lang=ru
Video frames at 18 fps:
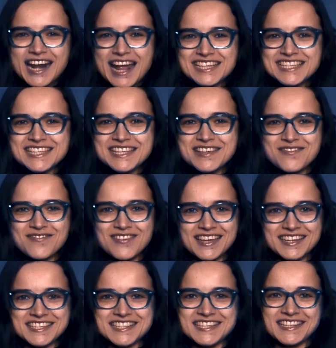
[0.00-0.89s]
разные
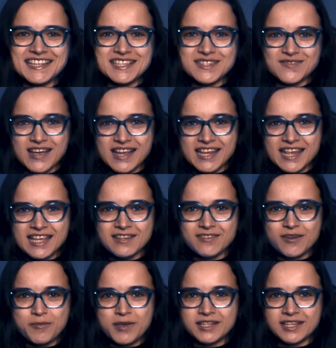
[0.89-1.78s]
версии названия
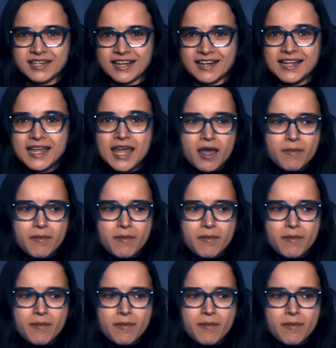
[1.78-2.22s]
этого метода.